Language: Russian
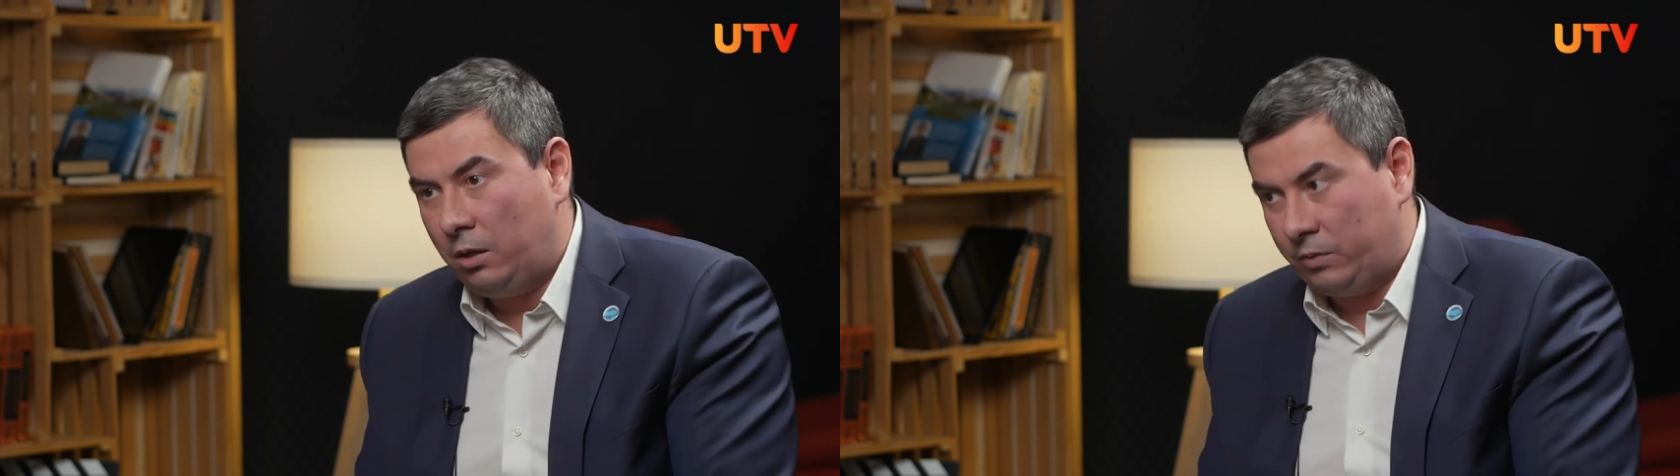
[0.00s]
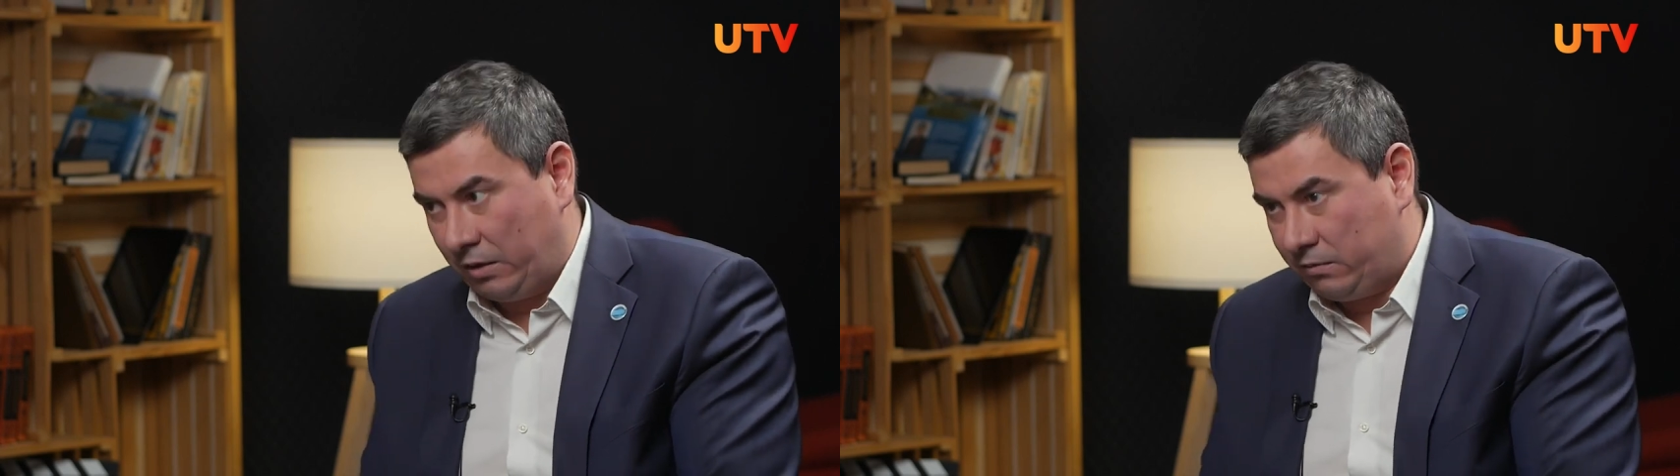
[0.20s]

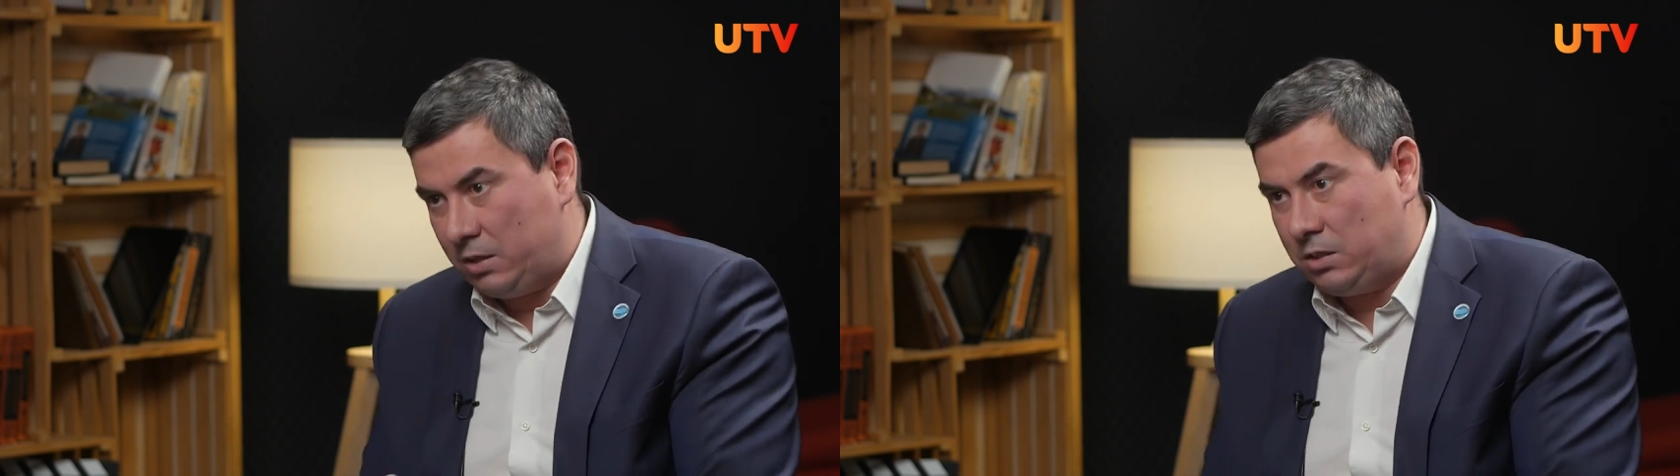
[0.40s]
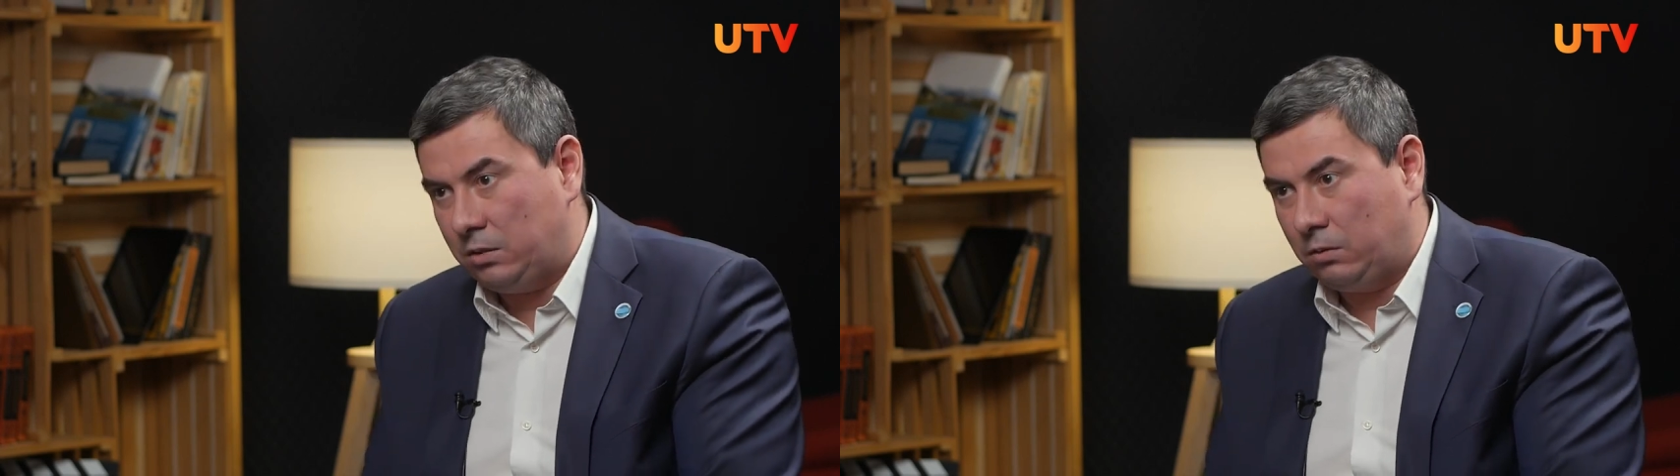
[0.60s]

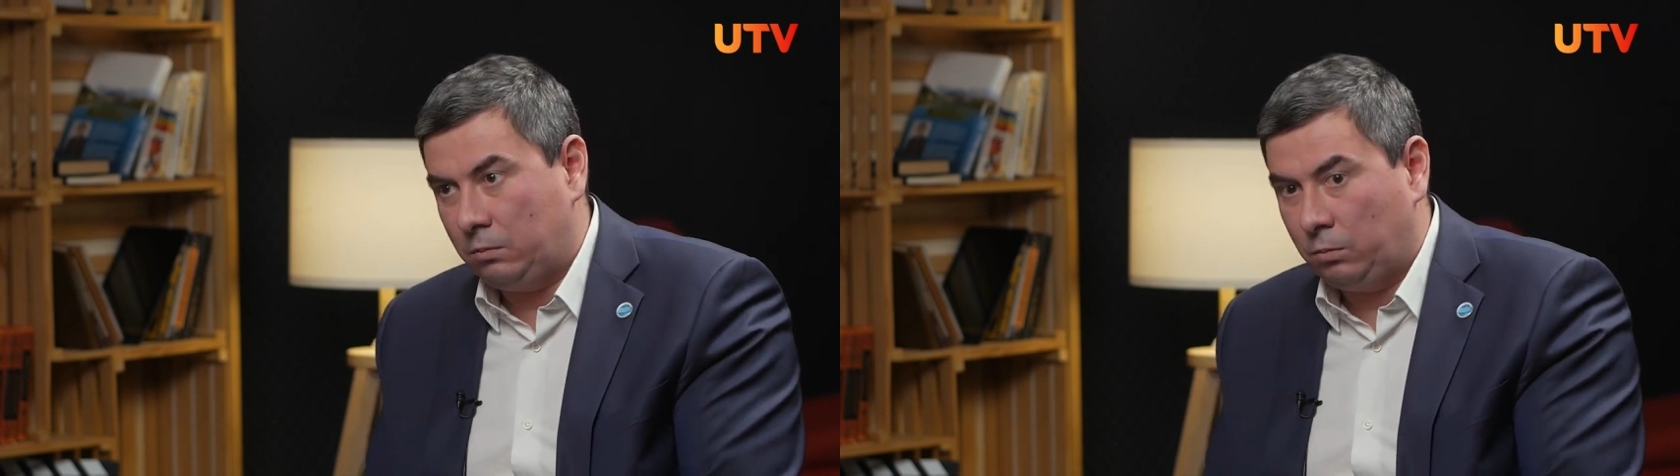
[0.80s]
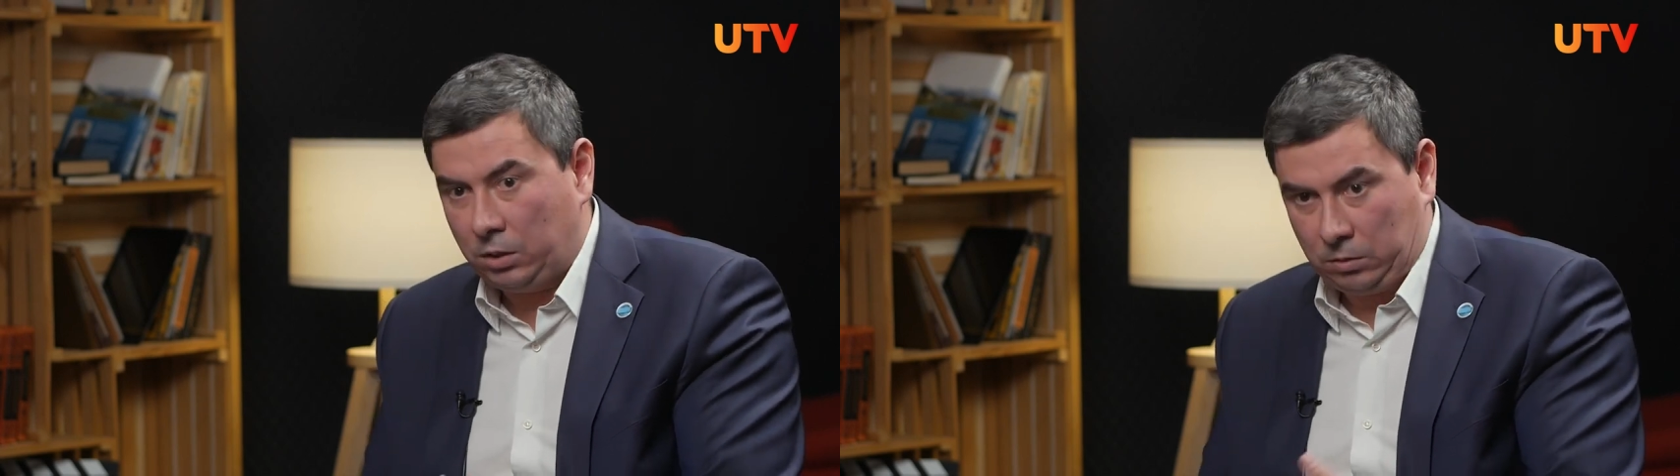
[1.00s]
давайте,
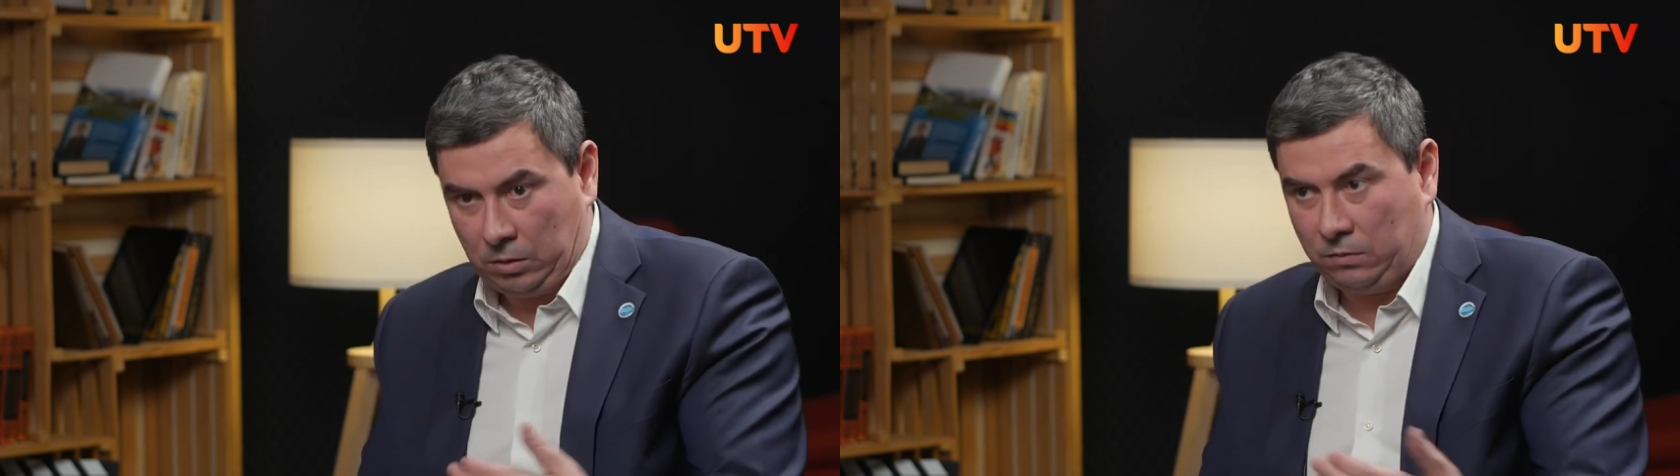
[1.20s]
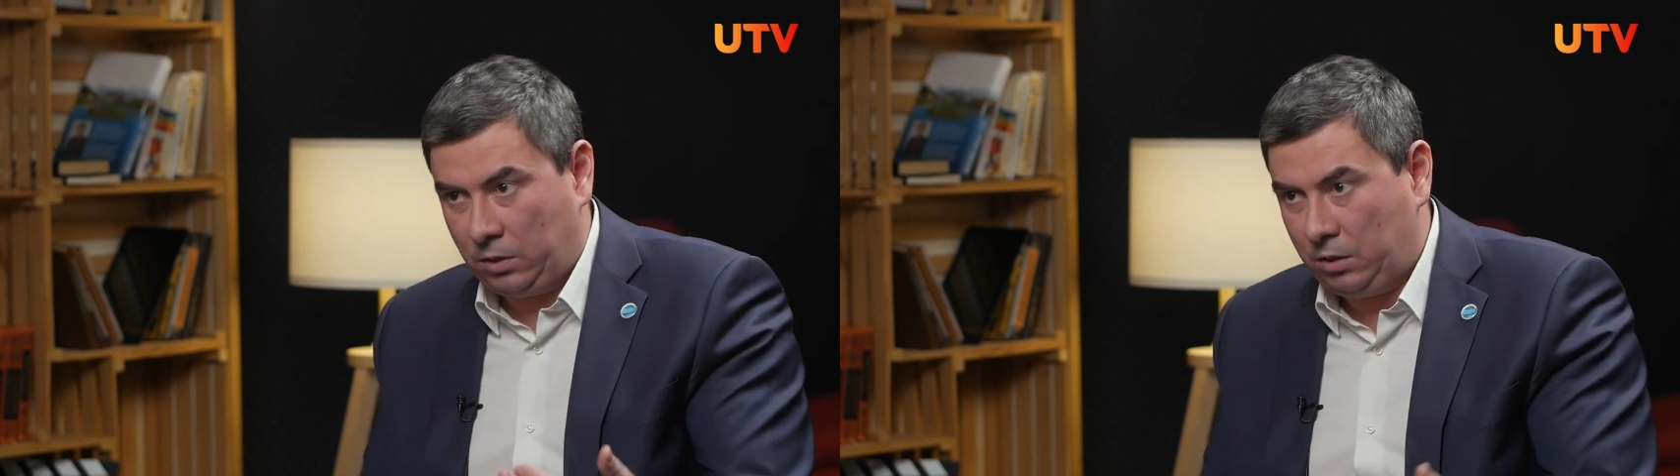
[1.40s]
мы
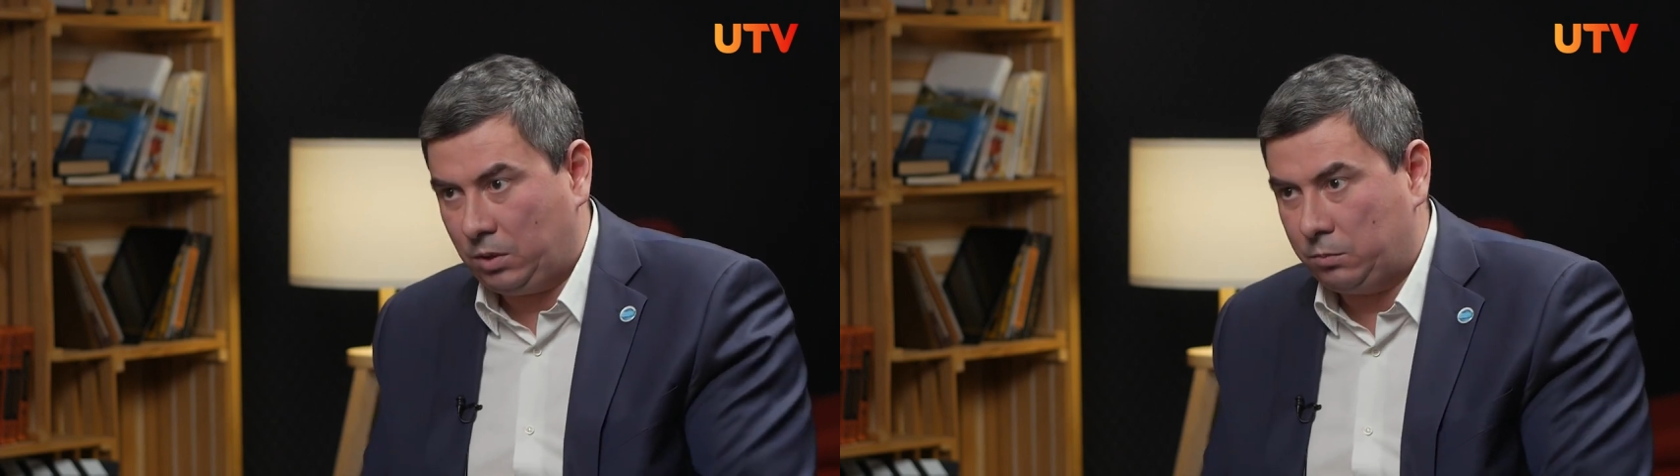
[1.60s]
говорим